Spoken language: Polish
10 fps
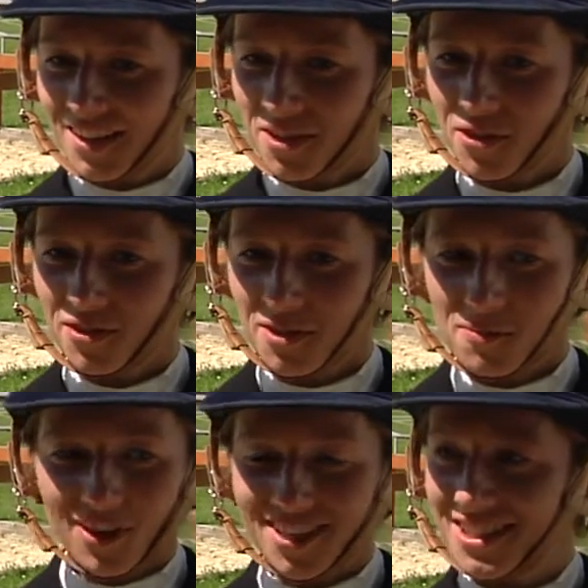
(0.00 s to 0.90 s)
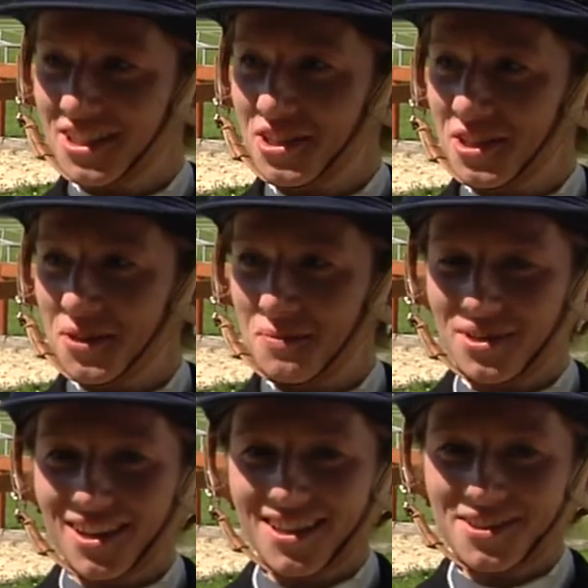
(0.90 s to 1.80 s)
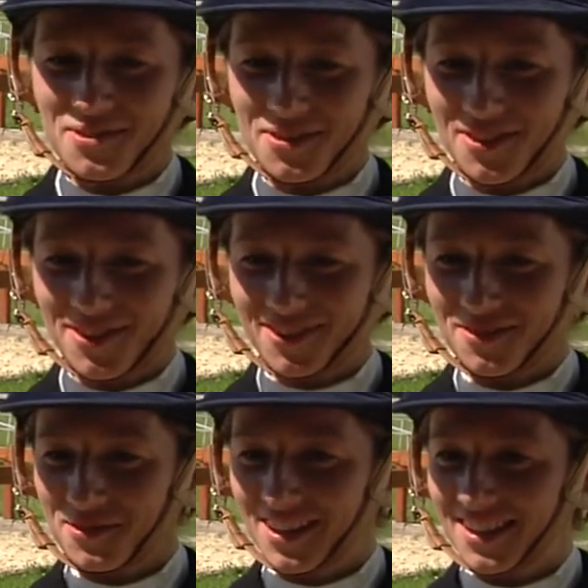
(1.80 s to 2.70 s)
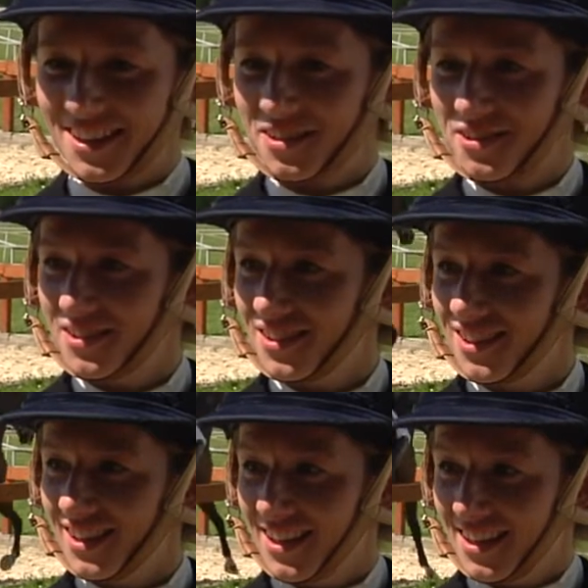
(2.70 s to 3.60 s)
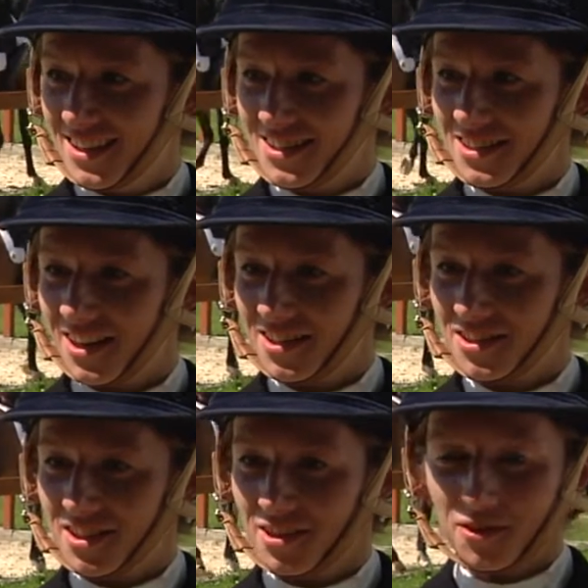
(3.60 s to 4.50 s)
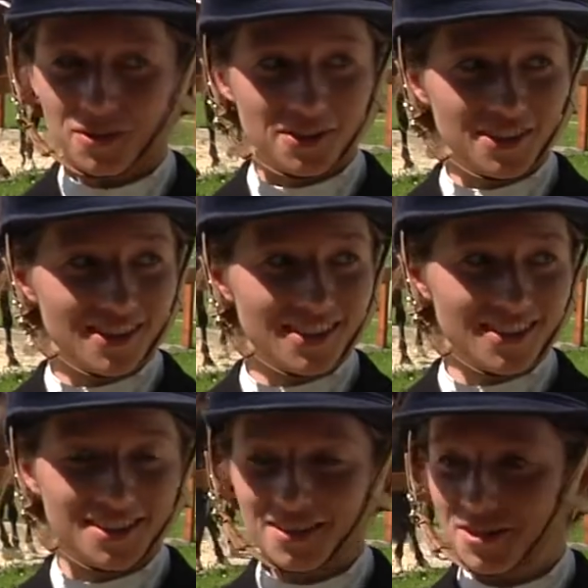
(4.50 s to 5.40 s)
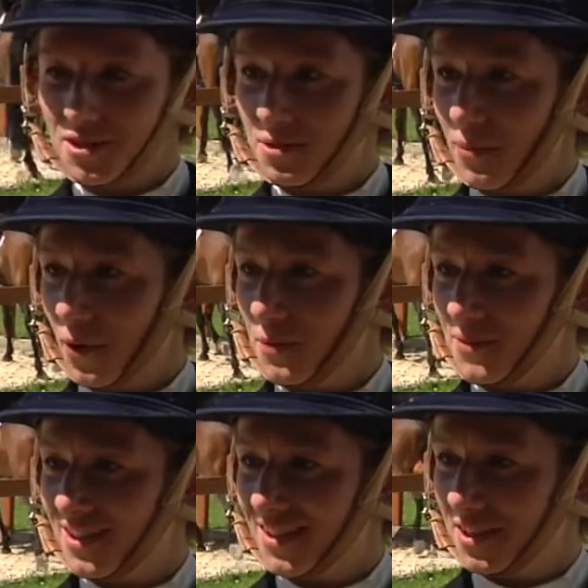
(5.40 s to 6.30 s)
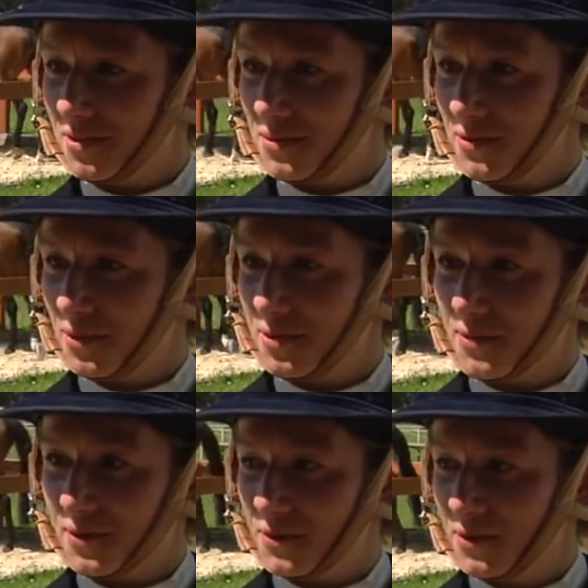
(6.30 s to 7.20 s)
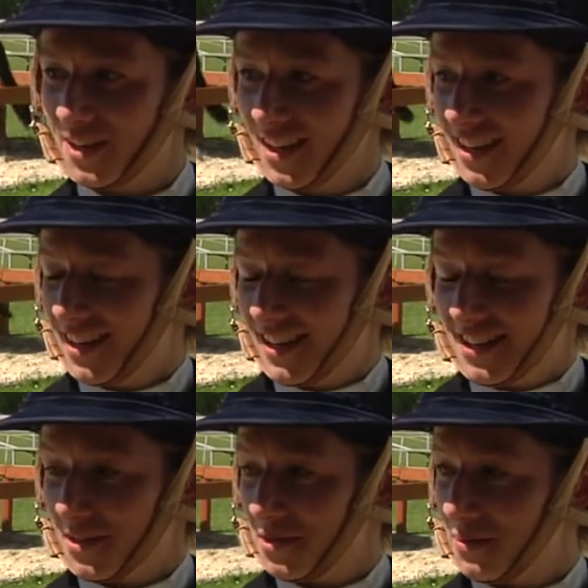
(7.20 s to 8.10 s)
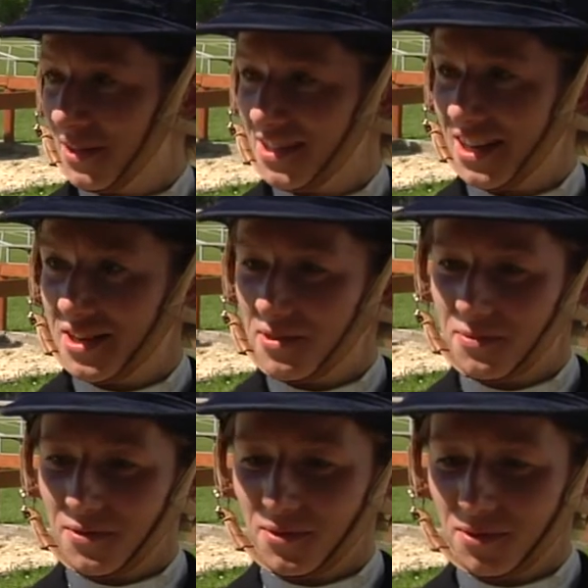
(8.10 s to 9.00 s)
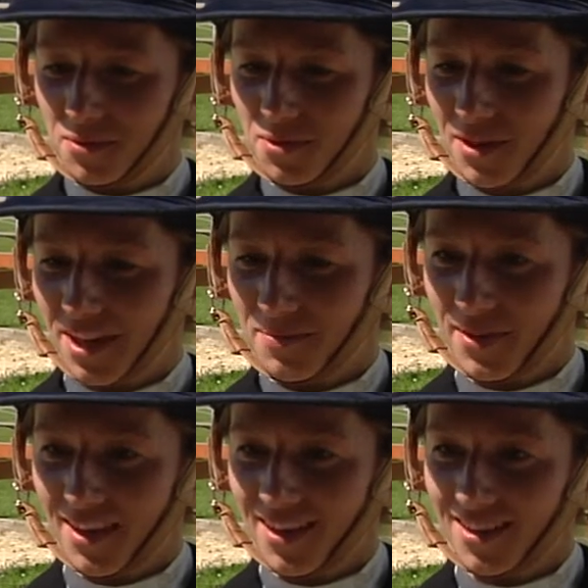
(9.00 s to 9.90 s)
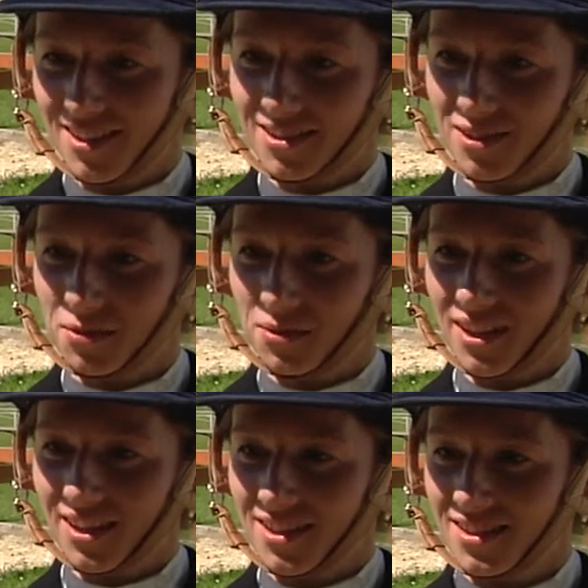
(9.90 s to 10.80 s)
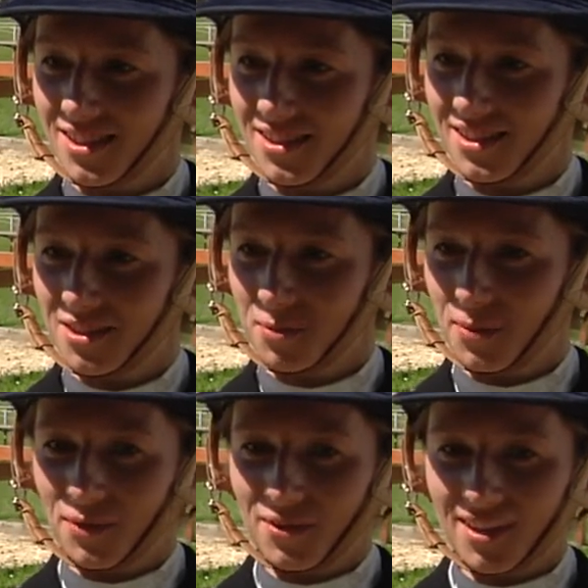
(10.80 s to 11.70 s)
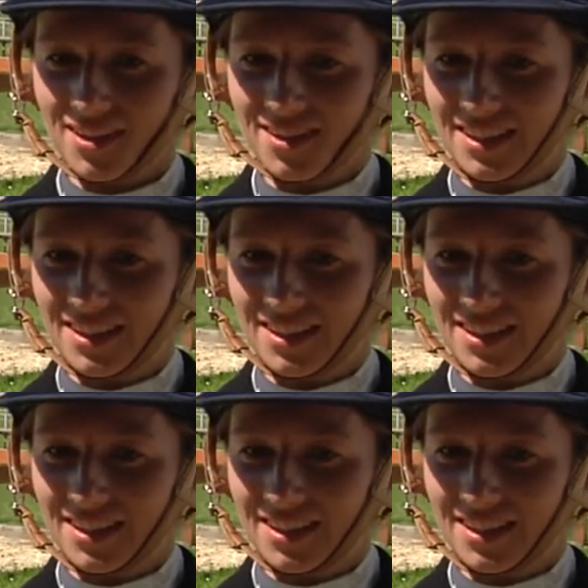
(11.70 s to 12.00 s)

No, nie mogę zaliczyć tego przejazdu do udanego. Strasznie koń e, spiął mi się na tym czworoboku. Na rozprężalni było dużo lepiej, a tutaj niestety zupełnie